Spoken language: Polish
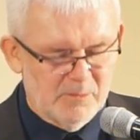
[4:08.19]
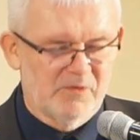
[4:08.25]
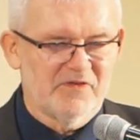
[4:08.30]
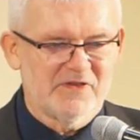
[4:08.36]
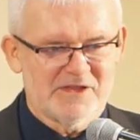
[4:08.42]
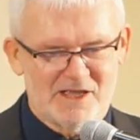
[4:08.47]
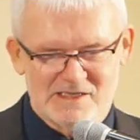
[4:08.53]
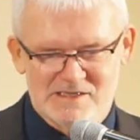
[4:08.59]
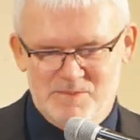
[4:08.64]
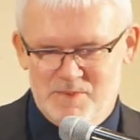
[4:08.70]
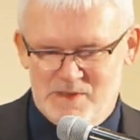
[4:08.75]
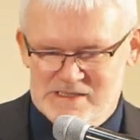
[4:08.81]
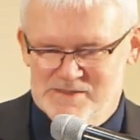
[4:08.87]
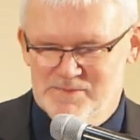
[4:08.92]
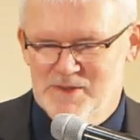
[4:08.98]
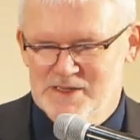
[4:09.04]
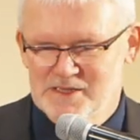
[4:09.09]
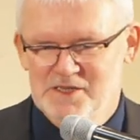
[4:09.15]
mówię tak z
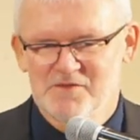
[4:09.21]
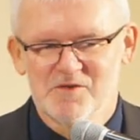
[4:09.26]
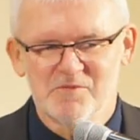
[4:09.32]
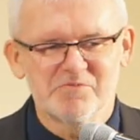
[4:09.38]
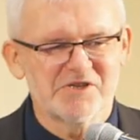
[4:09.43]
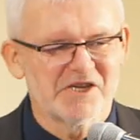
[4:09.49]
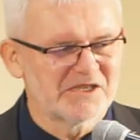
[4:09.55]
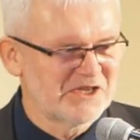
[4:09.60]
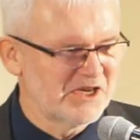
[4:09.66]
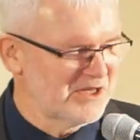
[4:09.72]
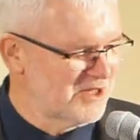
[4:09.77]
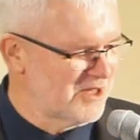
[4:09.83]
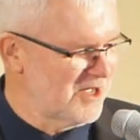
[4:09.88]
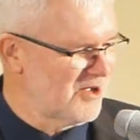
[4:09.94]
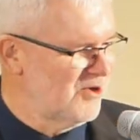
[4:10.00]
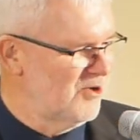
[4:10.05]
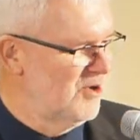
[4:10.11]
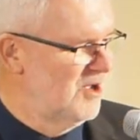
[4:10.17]
perspektywy
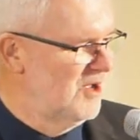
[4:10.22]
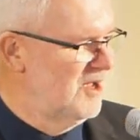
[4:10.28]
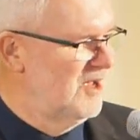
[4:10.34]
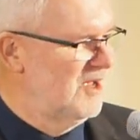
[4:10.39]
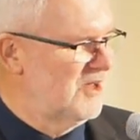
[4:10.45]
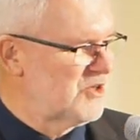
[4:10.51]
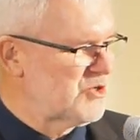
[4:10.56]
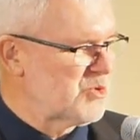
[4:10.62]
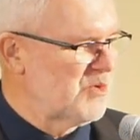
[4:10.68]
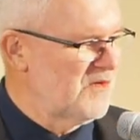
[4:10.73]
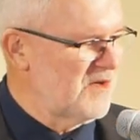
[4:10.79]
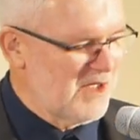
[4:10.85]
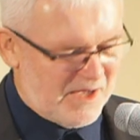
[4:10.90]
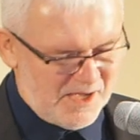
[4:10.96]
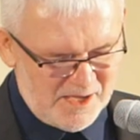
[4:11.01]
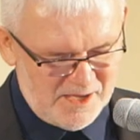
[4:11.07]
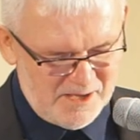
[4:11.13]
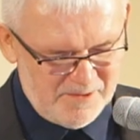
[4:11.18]
przeciętnego
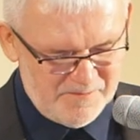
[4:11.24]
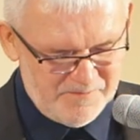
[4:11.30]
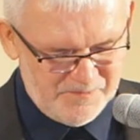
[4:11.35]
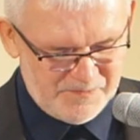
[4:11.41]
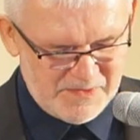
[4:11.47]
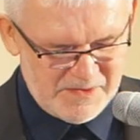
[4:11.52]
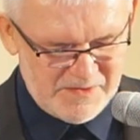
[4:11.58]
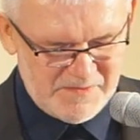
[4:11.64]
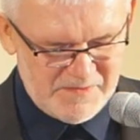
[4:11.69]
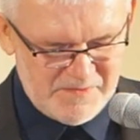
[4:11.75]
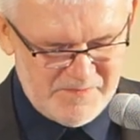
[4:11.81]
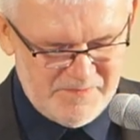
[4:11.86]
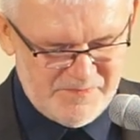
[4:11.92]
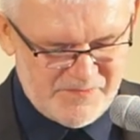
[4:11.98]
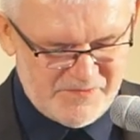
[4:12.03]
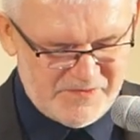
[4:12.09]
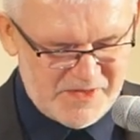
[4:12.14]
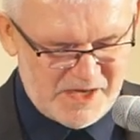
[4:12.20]
człowieka
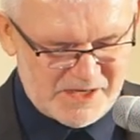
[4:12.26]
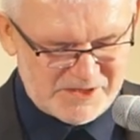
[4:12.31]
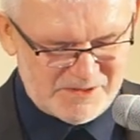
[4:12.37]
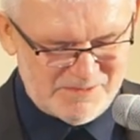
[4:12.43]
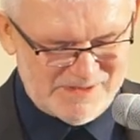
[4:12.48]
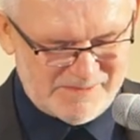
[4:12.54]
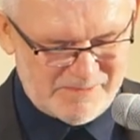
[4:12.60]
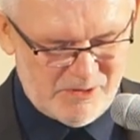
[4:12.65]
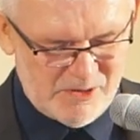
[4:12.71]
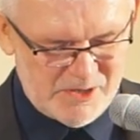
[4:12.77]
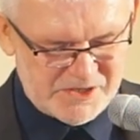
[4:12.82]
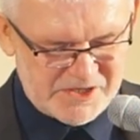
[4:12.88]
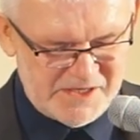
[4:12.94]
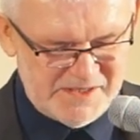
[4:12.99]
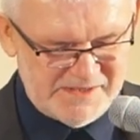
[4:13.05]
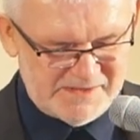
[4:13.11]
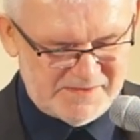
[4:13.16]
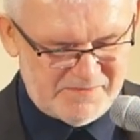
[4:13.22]
w naszym
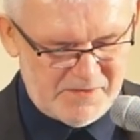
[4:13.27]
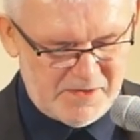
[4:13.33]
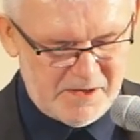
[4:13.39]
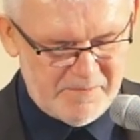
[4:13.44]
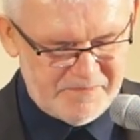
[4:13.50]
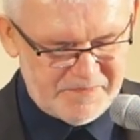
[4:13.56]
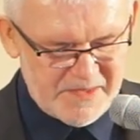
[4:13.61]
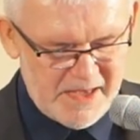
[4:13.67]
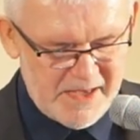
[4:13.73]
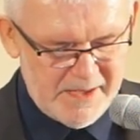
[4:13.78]
społeczeństwie,